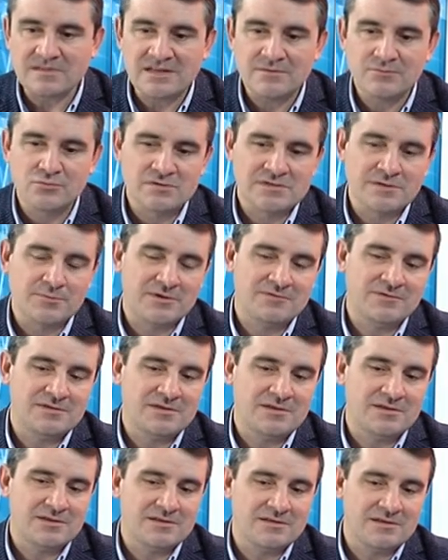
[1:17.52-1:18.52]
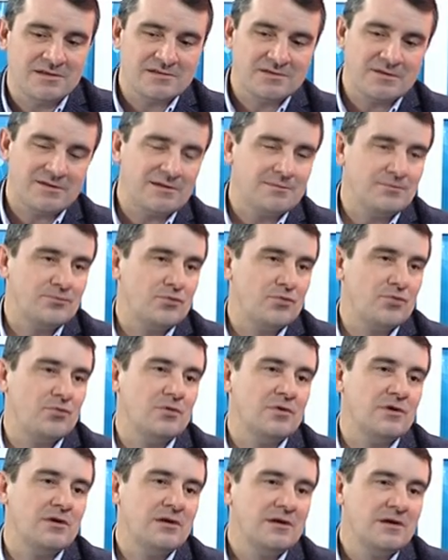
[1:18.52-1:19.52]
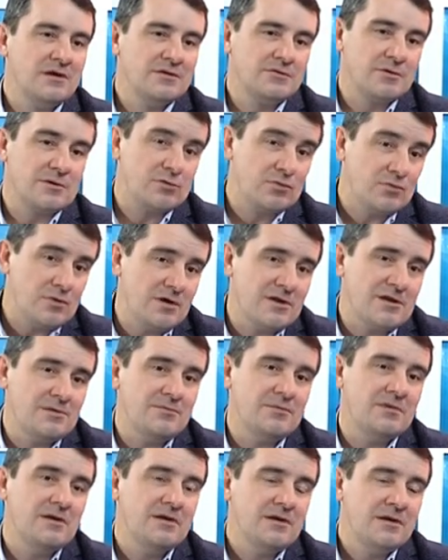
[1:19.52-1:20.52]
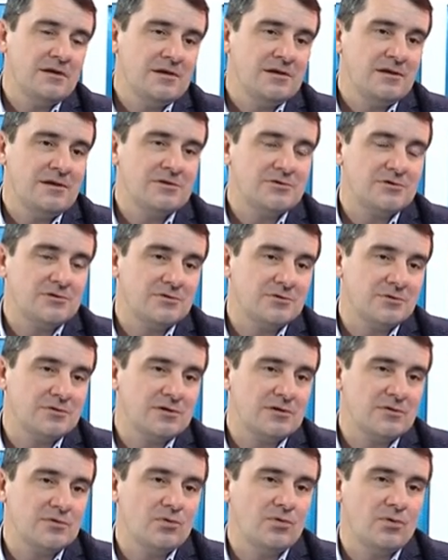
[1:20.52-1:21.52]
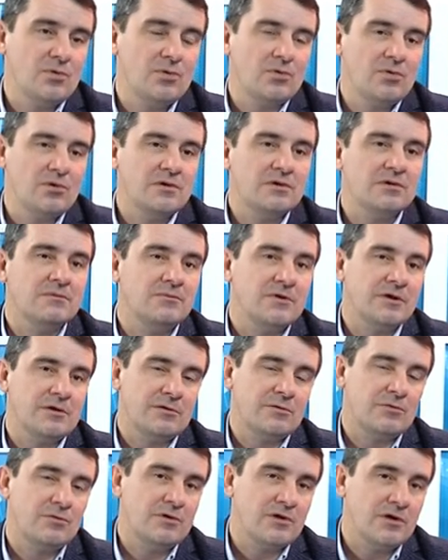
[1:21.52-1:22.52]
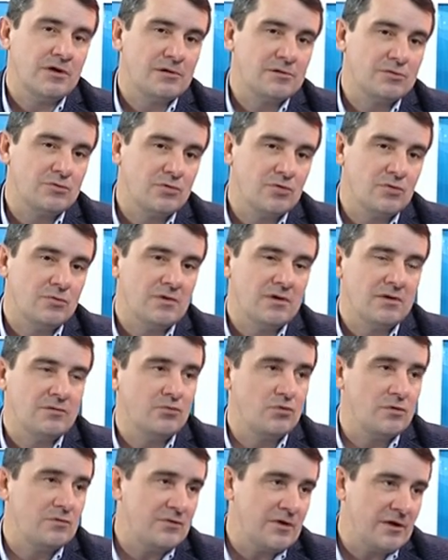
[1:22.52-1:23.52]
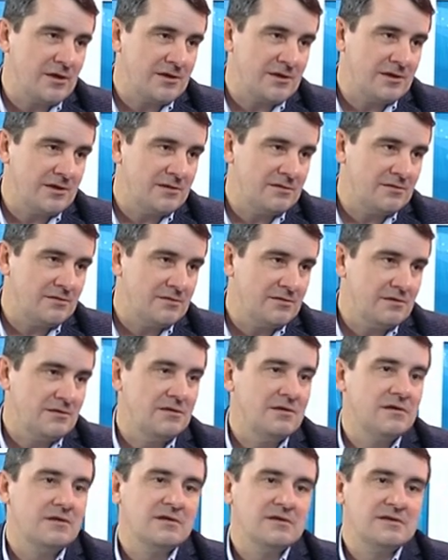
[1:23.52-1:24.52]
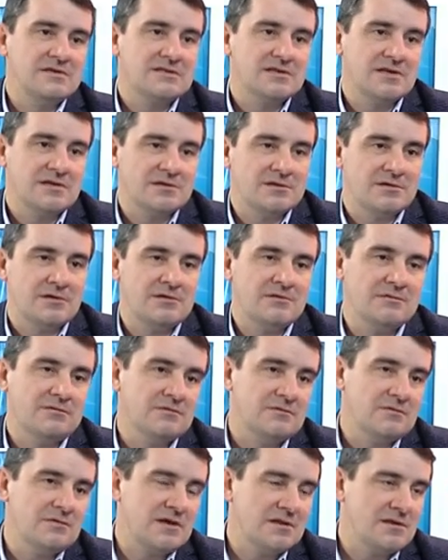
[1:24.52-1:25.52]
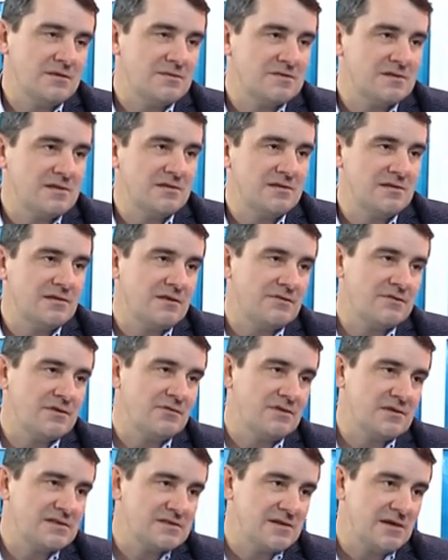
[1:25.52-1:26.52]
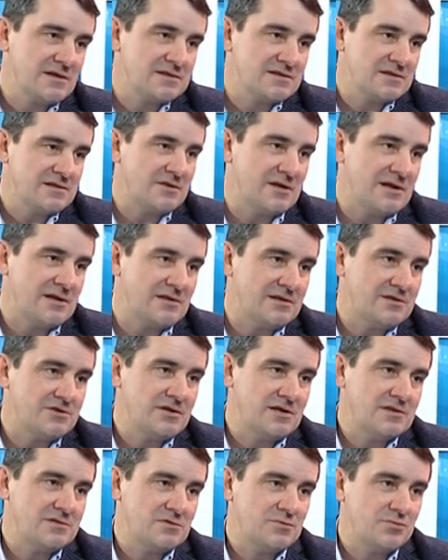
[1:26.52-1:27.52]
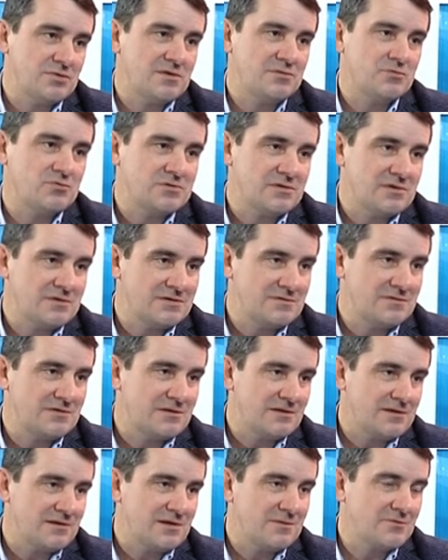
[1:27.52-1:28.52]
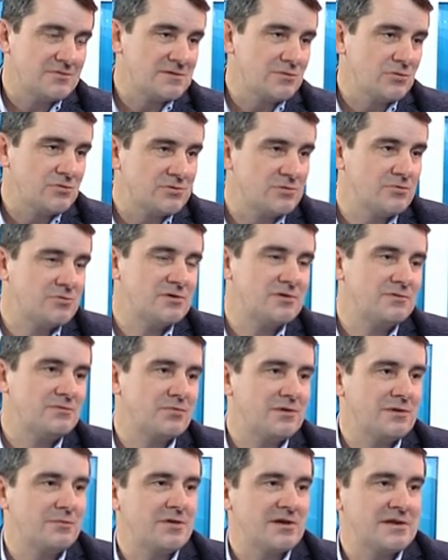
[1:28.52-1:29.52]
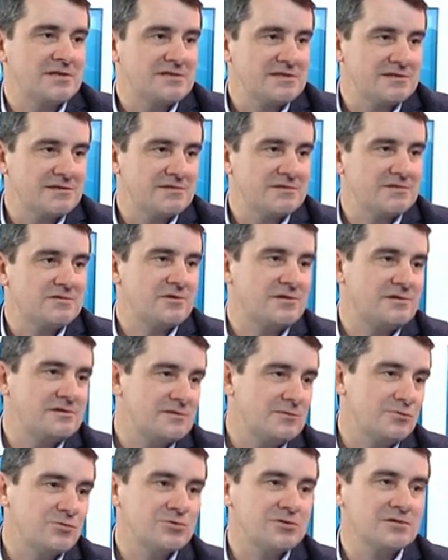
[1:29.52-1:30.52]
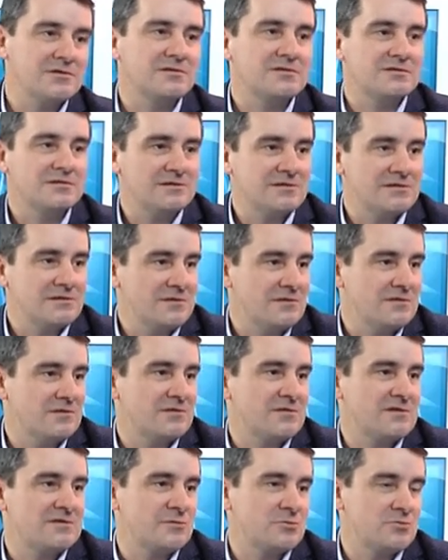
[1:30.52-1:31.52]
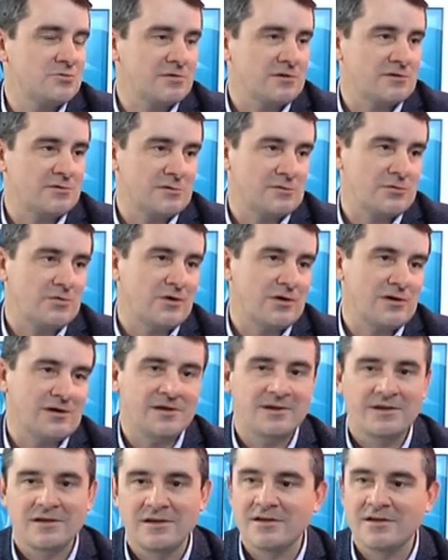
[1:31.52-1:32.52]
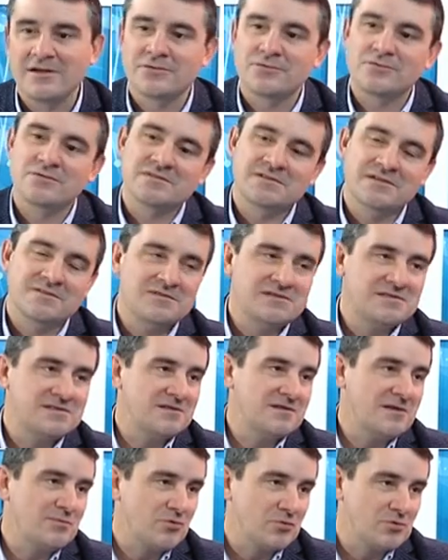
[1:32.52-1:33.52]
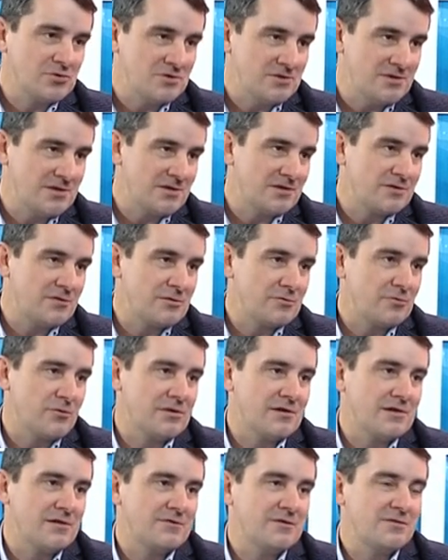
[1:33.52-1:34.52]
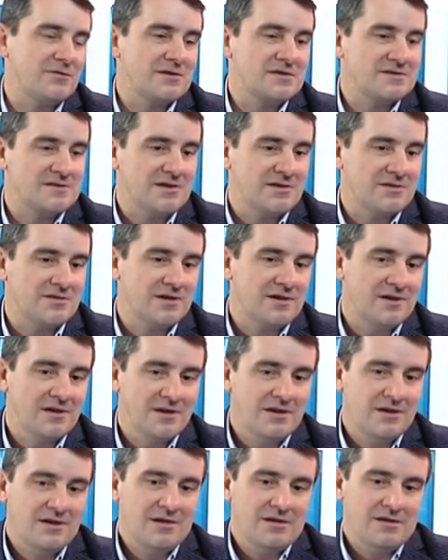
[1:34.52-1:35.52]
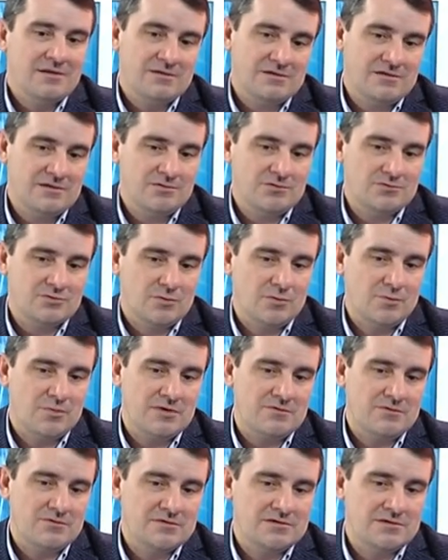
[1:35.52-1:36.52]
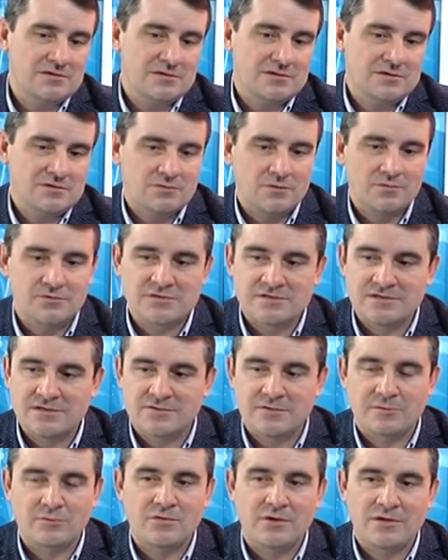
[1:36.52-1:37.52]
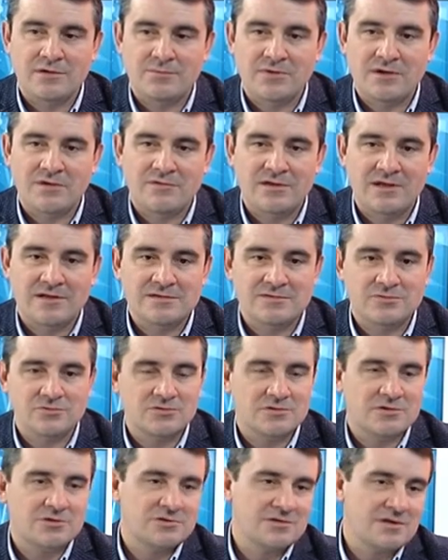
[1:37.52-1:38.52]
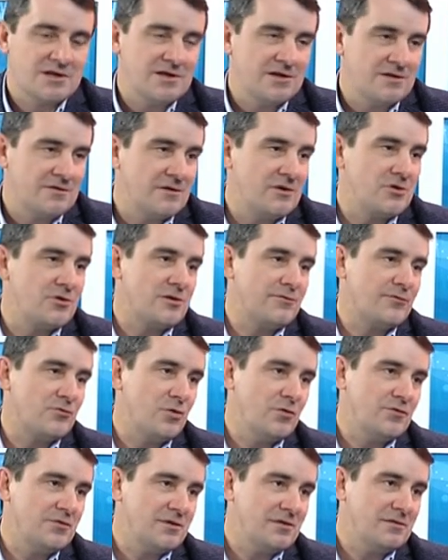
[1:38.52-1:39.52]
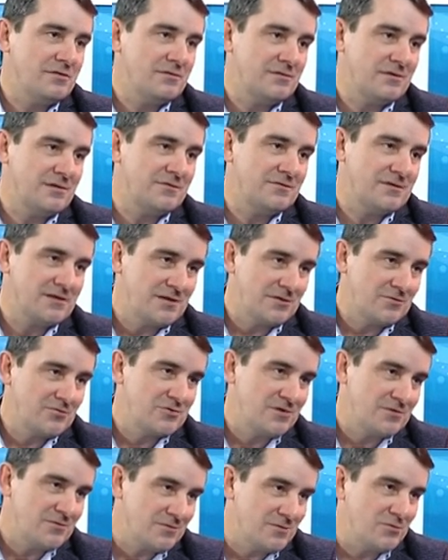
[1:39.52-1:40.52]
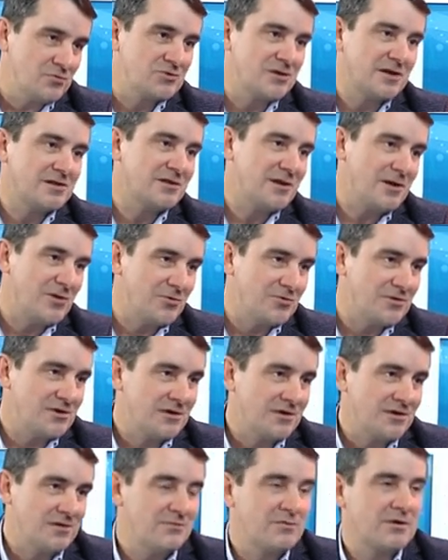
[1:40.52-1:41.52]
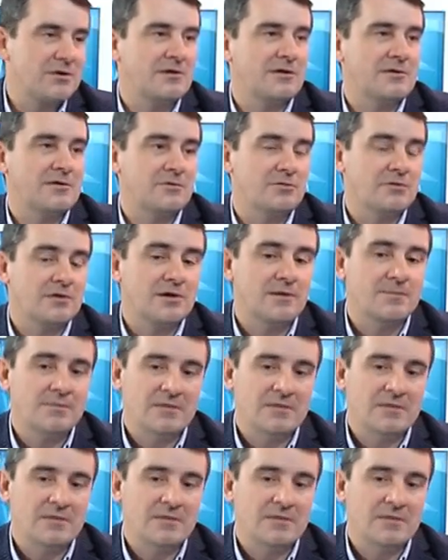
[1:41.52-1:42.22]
после проведения тендера по тротуарам. Речь идет о микрорайоне Артема Бульварная, центр. Хотим соединить автовокзал с центральной частью, потому что действительно там сложно уже пробраться через лужи и mm-hmm. разрушенные тротуары, то есть довести до площади этот тротуар от автовокзала. И чтобы появился, в том числе тротуары появлялись уже начинали на Черевковке и в таких уже немножко отдаленных mm-hmm. микрорайонах.